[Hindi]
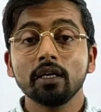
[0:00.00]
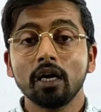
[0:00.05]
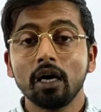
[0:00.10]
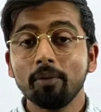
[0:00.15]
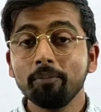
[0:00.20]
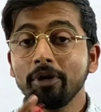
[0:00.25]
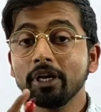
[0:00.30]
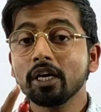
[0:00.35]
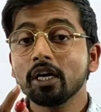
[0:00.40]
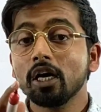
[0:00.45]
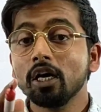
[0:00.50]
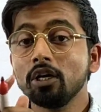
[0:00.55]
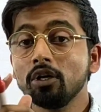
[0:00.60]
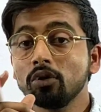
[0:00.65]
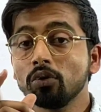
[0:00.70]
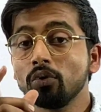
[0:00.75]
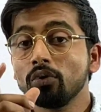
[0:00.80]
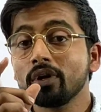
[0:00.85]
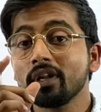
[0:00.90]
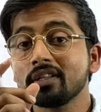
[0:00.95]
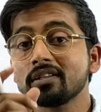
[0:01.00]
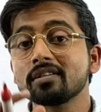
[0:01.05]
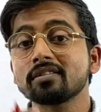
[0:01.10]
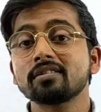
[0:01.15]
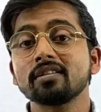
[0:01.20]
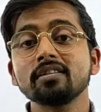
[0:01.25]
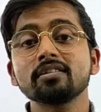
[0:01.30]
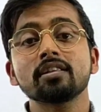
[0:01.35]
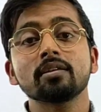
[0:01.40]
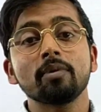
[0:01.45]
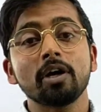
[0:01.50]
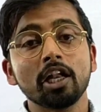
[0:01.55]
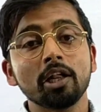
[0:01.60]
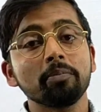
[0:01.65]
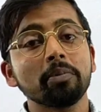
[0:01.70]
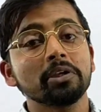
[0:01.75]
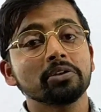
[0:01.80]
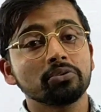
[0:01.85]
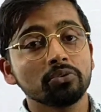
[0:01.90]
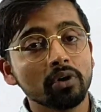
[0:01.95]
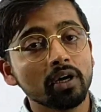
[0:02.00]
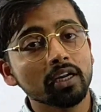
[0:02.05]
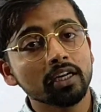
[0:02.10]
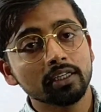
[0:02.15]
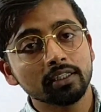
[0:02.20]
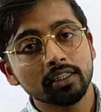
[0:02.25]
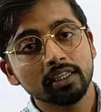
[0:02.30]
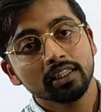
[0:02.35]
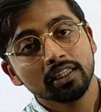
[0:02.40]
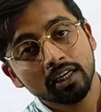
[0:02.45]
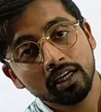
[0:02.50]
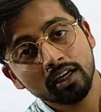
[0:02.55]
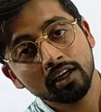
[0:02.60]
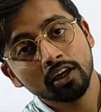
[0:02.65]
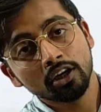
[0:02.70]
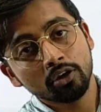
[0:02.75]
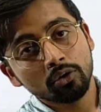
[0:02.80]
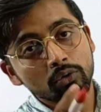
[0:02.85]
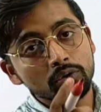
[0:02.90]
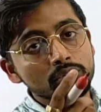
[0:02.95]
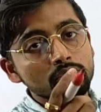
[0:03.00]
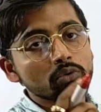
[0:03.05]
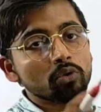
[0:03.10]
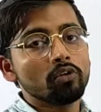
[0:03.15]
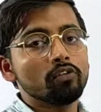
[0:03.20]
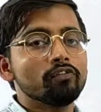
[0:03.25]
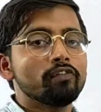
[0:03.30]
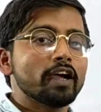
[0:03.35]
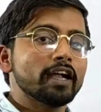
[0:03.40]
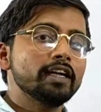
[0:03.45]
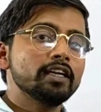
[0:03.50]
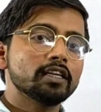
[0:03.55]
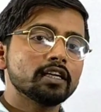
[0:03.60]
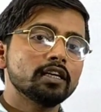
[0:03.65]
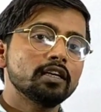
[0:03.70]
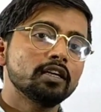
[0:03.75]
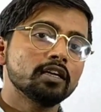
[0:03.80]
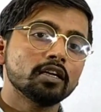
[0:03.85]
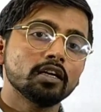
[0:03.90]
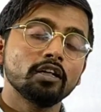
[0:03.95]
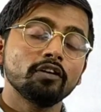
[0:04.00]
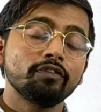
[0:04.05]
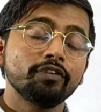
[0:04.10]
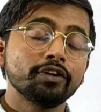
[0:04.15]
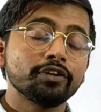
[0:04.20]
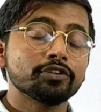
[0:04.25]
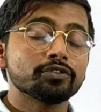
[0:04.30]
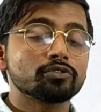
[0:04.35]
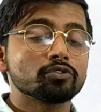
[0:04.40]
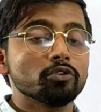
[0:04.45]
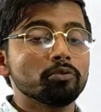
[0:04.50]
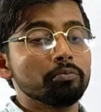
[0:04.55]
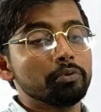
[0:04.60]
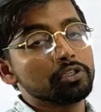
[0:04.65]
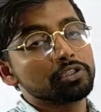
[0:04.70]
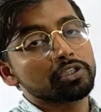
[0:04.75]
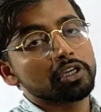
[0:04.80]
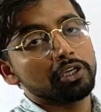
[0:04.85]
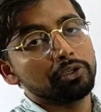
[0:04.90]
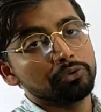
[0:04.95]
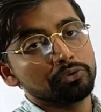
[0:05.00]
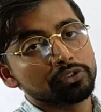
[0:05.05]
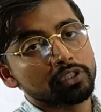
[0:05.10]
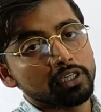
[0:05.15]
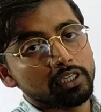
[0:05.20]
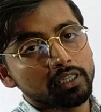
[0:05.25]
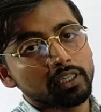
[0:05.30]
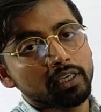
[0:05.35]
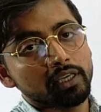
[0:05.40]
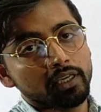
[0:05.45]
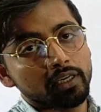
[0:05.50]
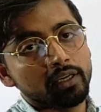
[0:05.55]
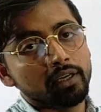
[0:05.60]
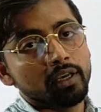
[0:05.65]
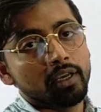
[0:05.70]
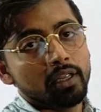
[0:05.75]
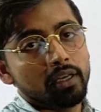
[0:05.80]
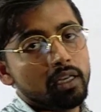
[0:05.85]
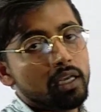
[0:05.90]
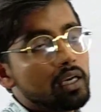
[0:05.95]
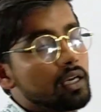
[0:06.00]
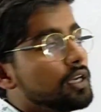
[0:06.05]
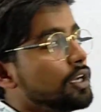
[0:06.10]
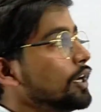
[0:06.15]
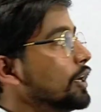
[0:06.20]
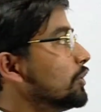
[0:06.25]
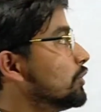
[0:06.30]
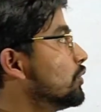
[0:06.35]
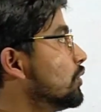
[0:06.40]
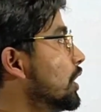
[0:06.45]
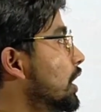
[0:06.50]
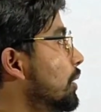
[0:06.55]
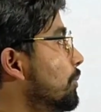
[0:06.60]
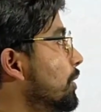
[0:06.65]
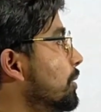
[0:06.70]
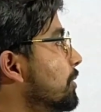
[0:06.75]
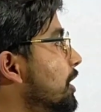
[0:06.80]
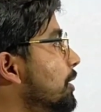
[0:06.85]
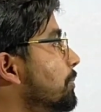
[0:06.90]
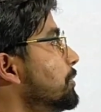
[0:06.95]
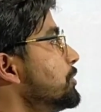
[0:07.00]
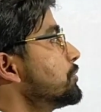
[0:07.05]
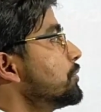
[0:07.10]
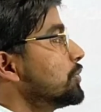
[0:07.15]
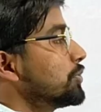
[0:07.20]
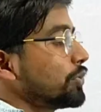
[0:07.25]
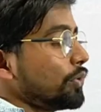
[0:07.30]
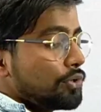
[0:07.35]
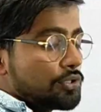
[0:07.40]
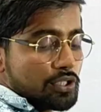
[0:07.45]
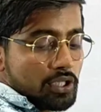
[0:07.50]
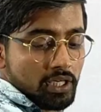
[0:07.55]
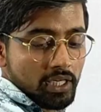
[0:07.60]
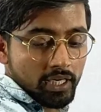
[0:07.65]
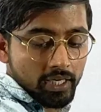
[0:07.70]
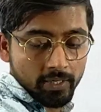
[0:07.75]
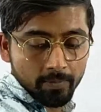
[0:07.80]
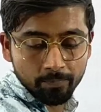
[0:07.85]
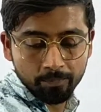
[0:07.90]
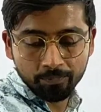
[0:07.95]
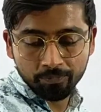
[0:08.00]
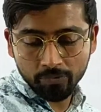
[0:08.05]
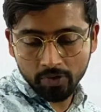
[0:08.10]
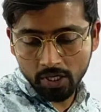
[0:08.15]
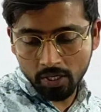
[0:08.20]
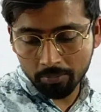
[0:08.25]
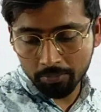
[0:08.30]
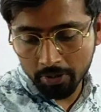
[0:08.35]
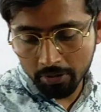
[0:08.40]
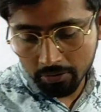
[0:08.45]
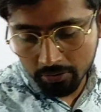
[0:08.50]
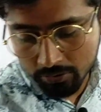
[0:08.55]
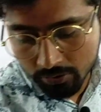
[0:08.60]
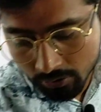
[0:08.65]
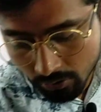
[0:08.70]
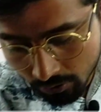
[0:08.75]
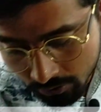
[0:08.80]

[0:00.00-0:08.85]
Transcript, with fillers: कि हम एक अननोन रेजिस्टेंस हमारे पास हुआ करता था उसको हम फाइंड करने के लिए वीट स्टोन ब्रिज का यूज करते हैं ना तो अभी हमारे पास कुछ क्वेश्चन है हमने कुछ